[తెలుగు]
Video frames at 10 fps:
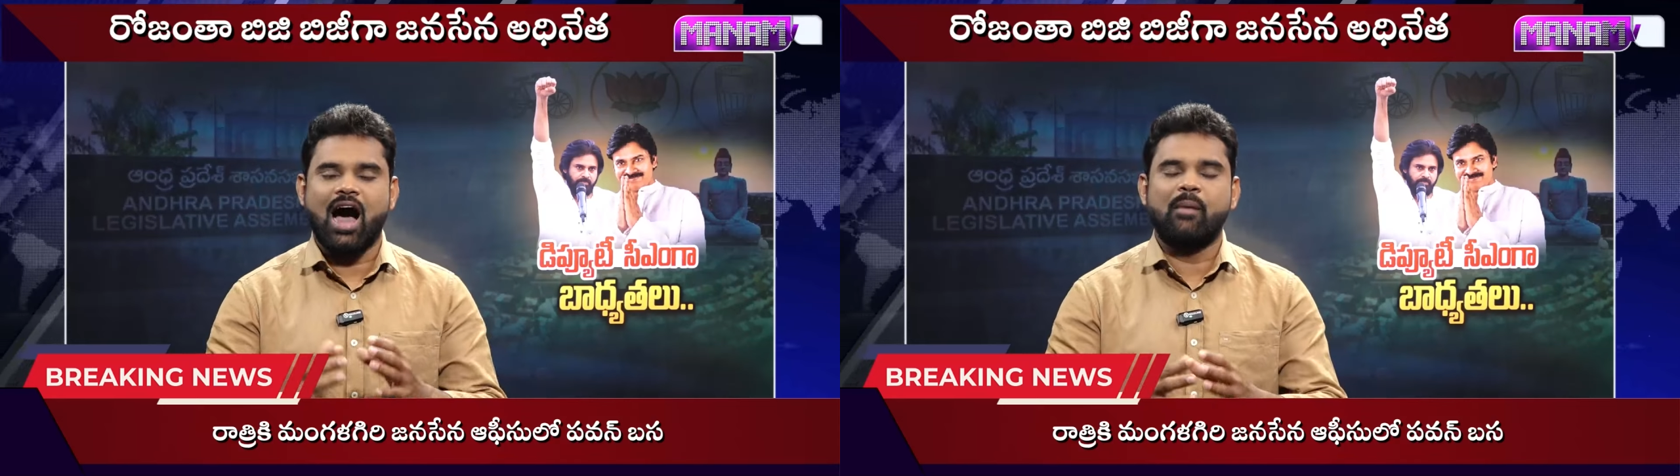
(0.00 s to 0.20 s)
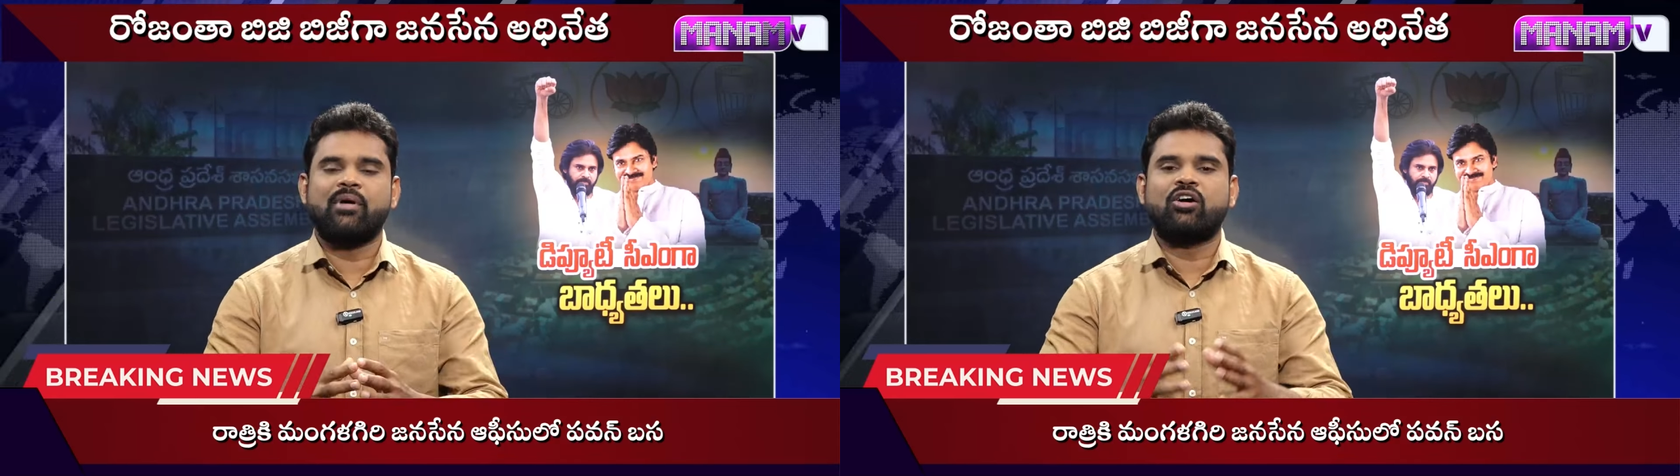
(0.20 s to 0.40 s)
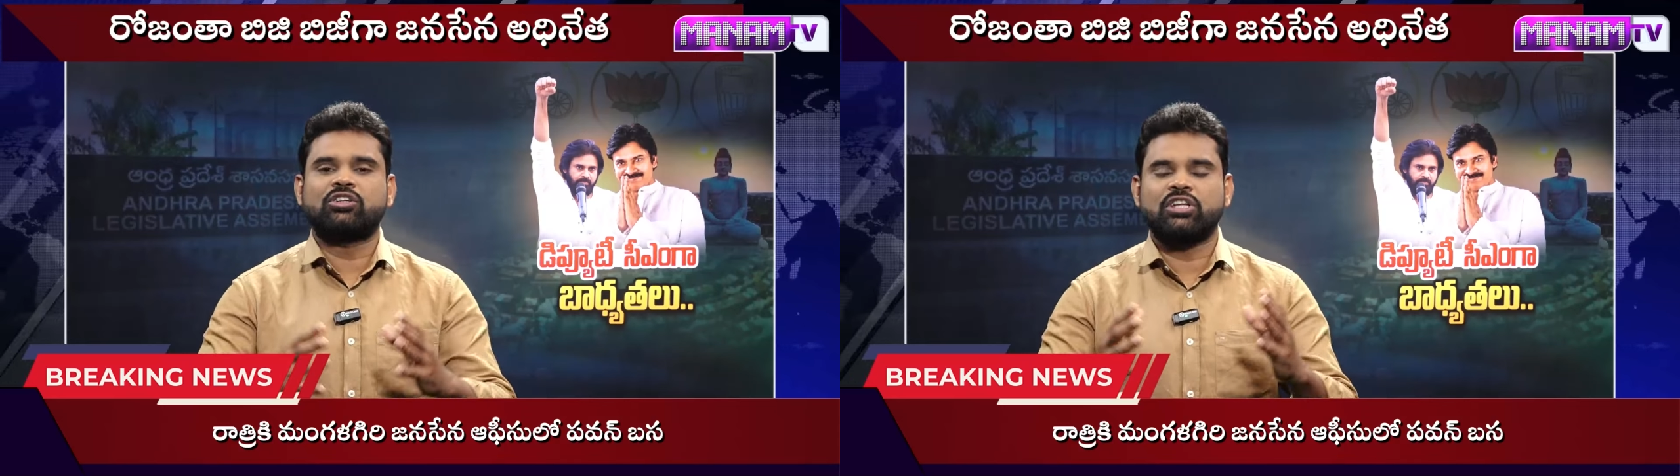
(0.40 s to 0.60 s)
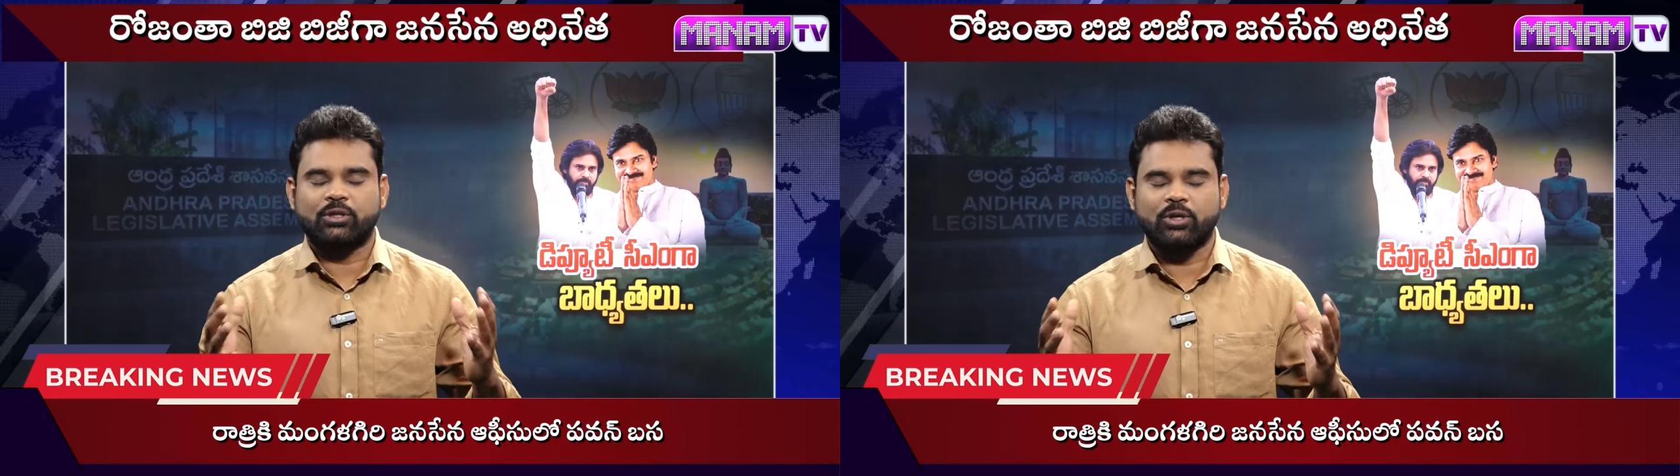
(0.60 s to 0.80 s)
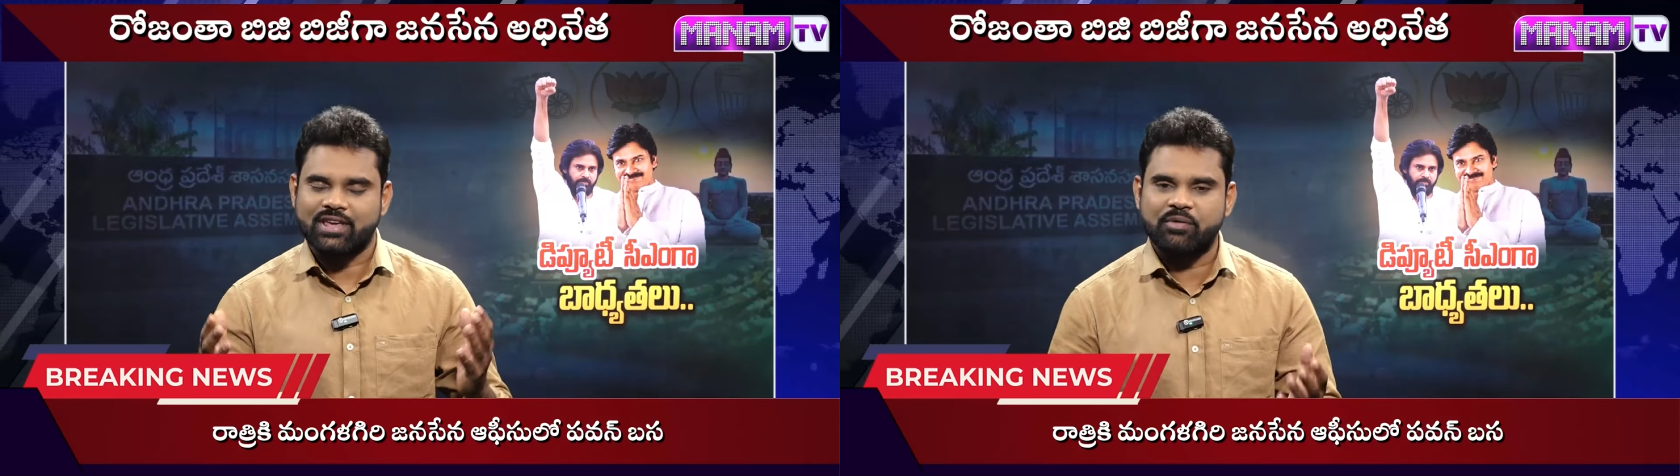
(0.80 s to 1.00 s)
అమరావతి
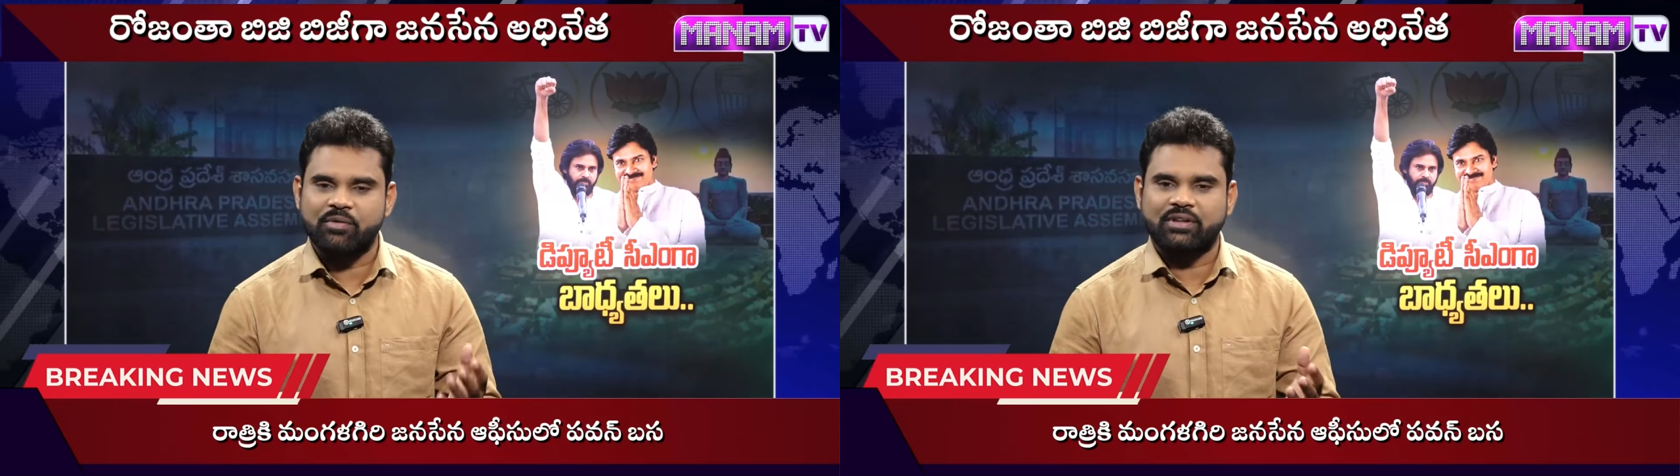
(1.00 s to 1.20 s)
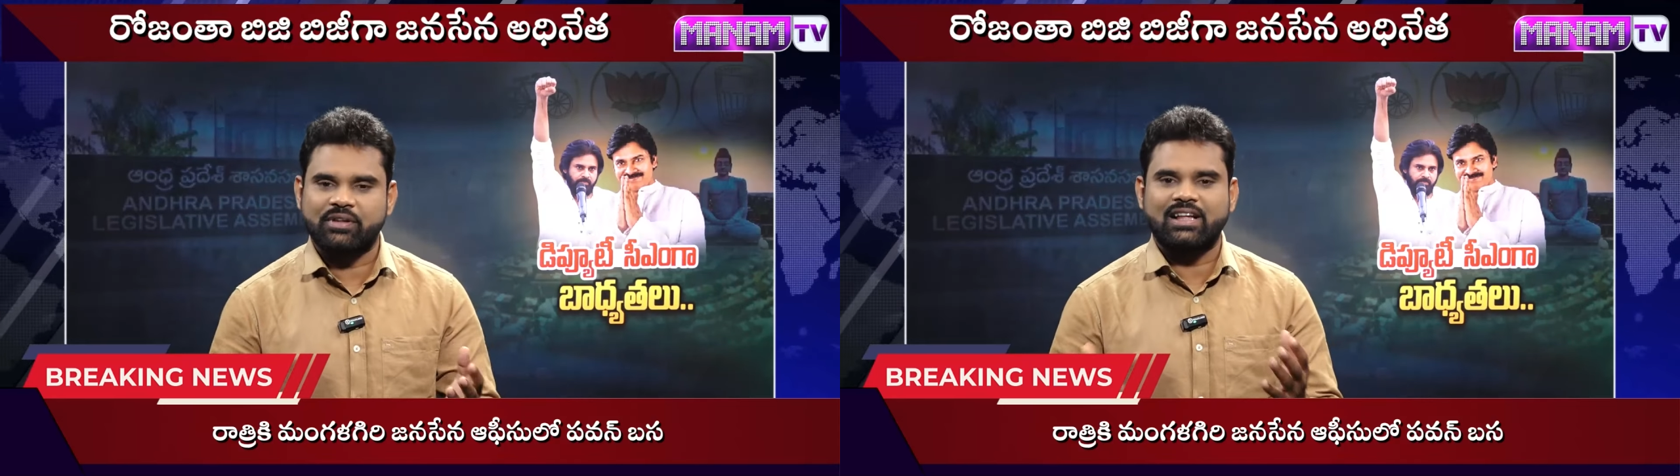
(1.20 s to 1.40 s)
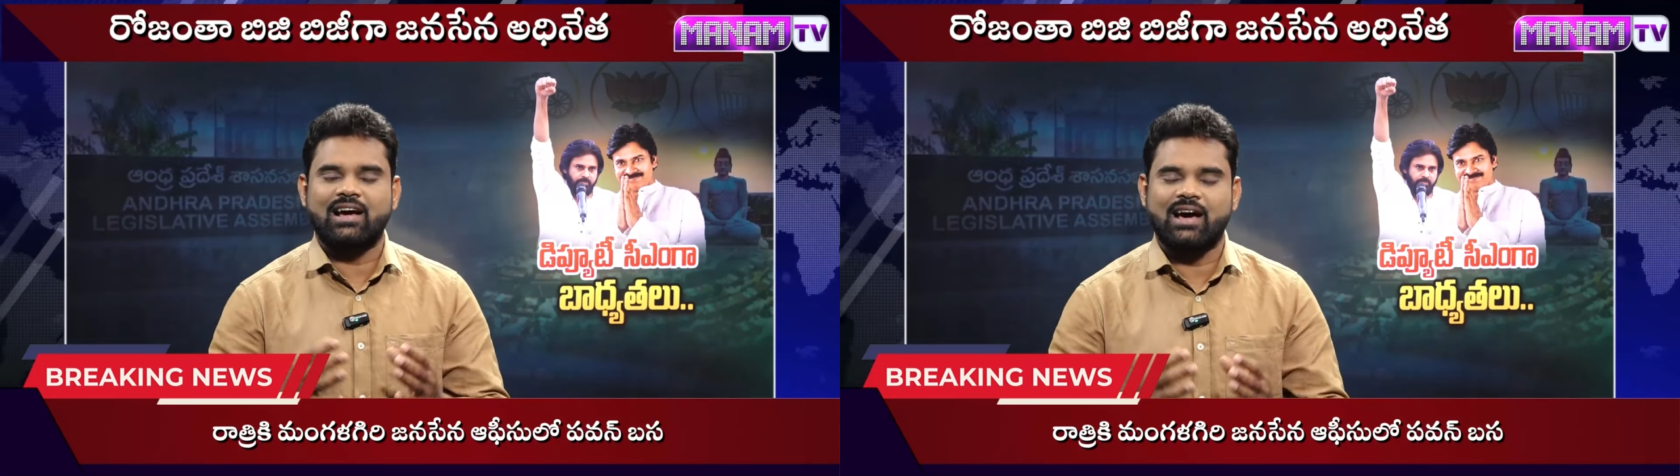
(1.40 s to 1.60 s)
రైతులు ఏ విధంగా